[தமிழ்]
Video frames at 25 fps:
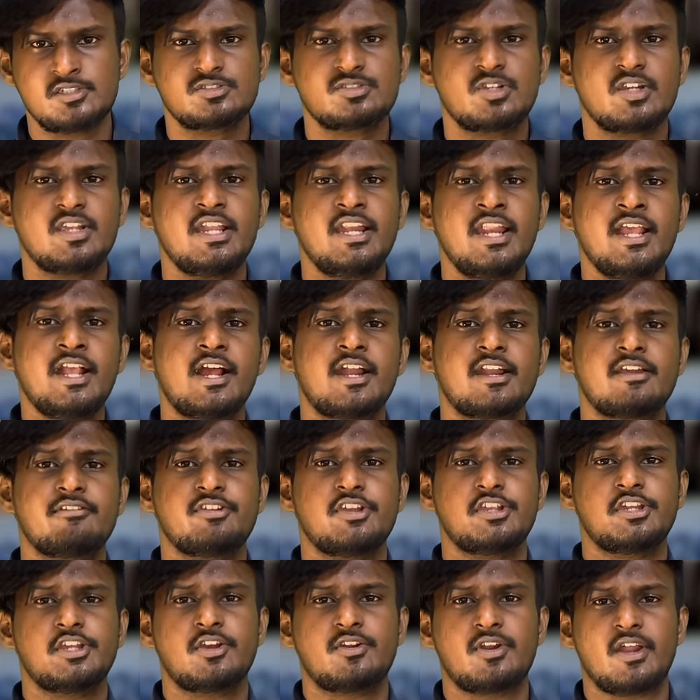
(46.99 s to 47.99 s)
ஸோ இன்றைக்கான
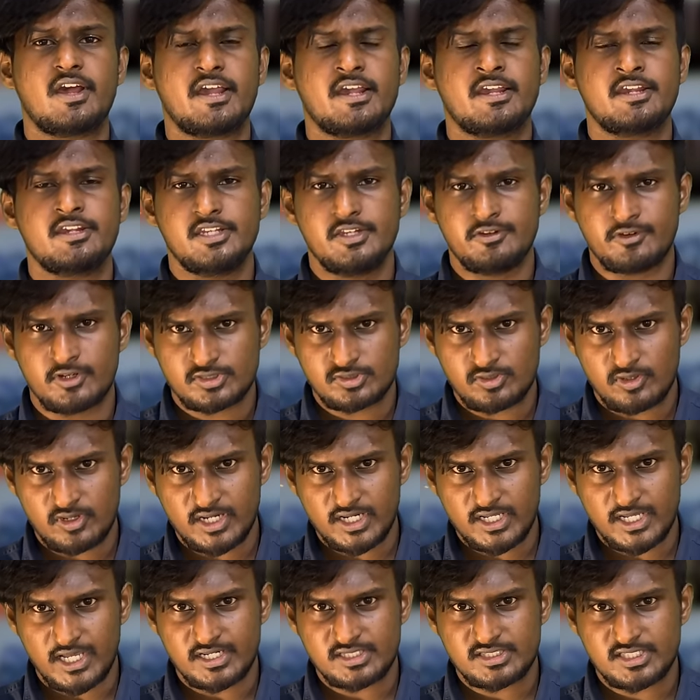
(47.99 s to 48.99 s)
வீடியோவில் இவங்க
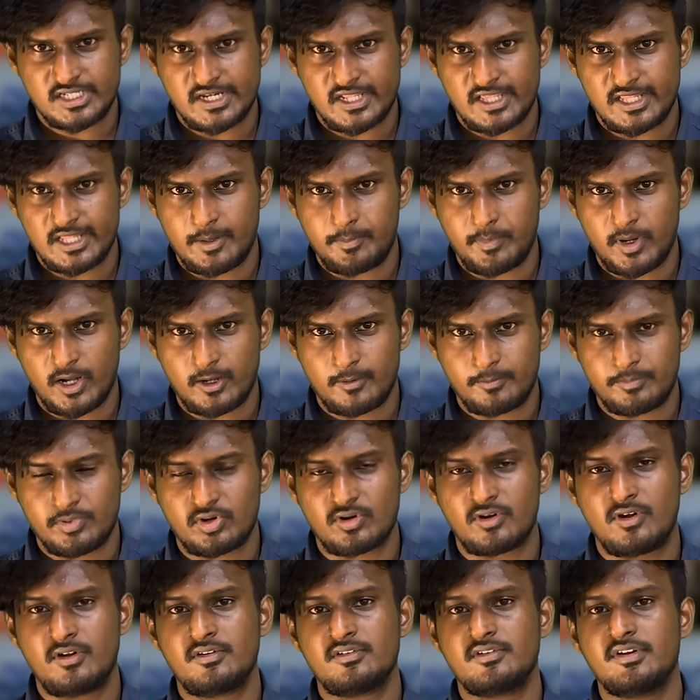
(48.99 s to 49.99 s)
சொல்கிற கருத்துக்களை தான் பார்க்க
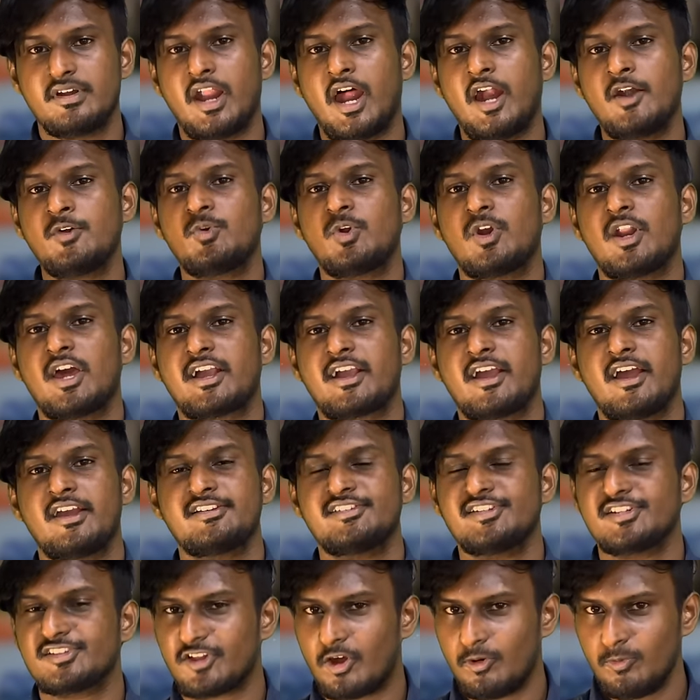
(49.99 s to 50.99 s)
போகிறோம் நான் உங்கள்
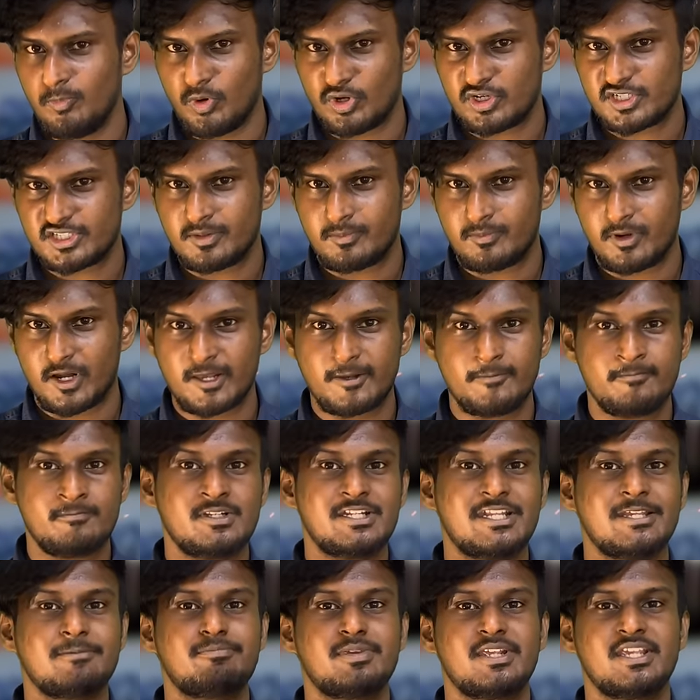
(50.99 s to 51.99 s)
ஆகாஷ் தமிழ் பொக்கிஷம் வழங்கும்
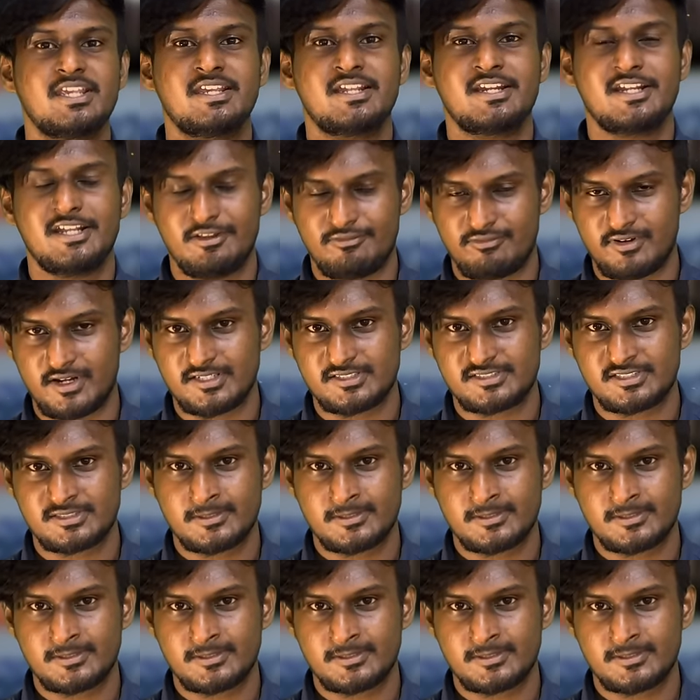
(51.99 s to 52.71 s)
டிபி டிஃபென்ஸ்